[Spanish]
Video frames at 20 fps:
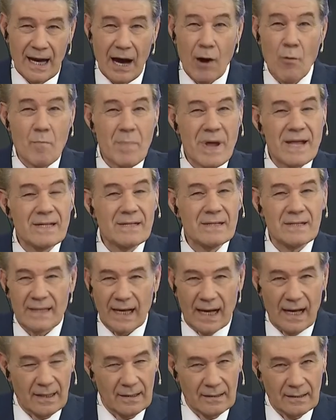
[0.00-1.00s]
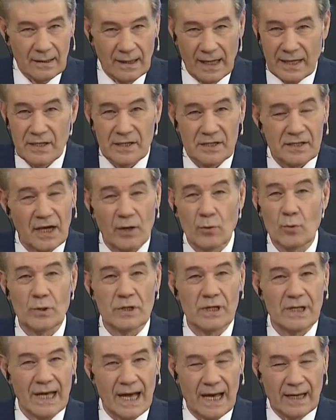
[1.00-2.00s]
Aumenta la
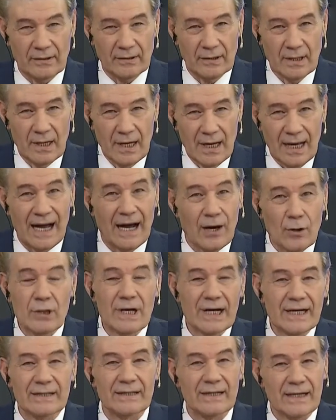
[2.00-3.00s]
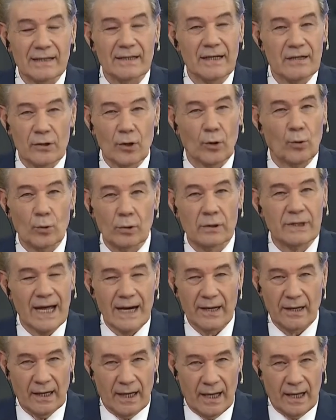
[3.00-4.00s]
inseguridad, ahora que tratan de
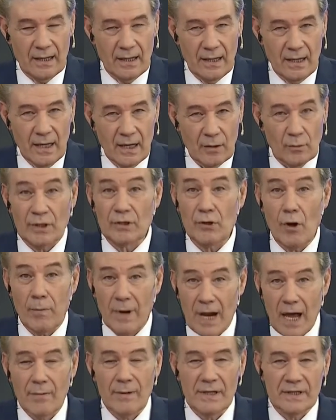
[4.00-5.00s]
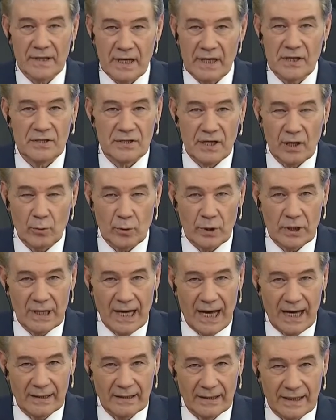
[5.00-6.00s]
ocultarla. Cuando hablaban de
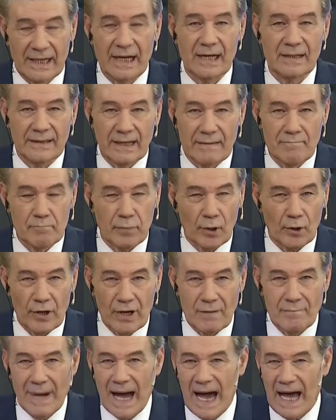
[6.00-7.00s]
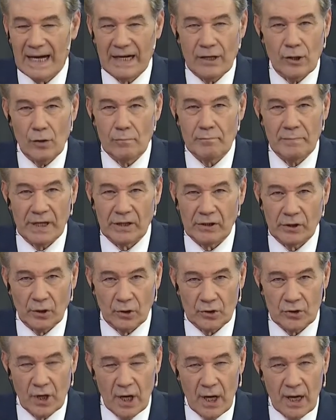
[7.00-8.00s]
inseguridad en el templo del mal, en los
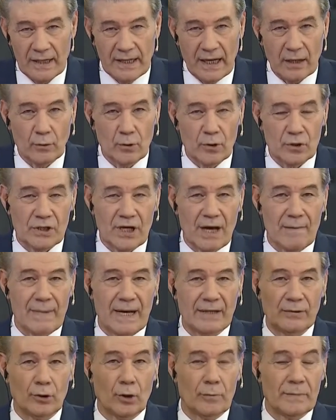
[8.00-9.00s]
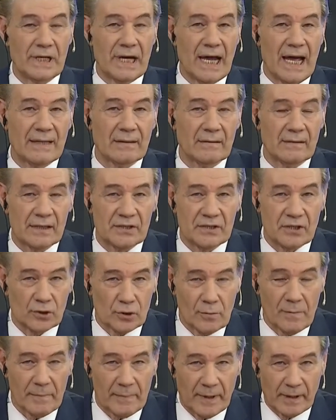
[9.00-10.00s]
medios que algunos llaman dominantes y
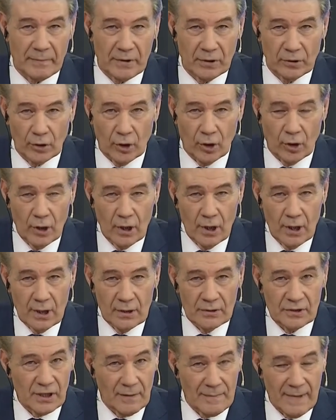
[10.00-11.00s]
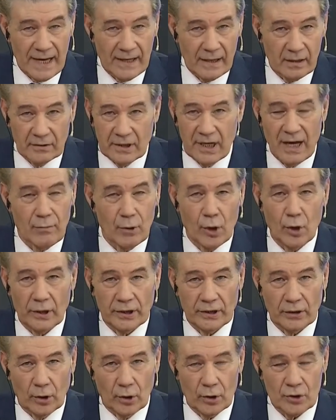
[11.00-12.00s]
yo me permito llamar
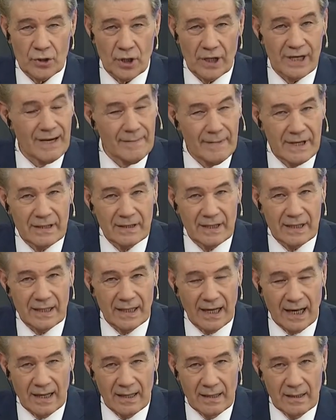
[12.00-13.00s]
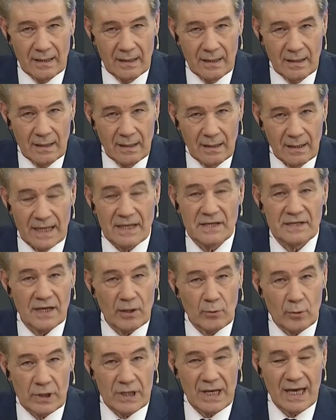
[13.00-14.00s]
diabólicos, era mentira. La
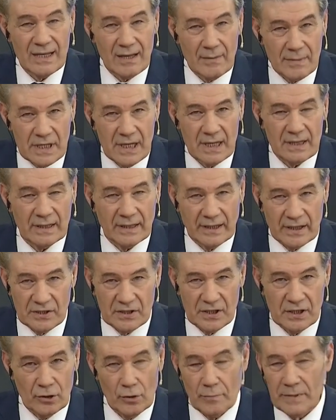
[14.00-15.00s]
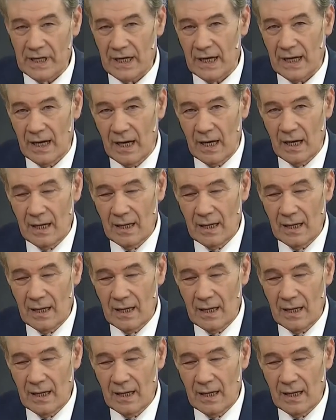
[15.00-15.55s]
inseguridad había decrecido. Mire,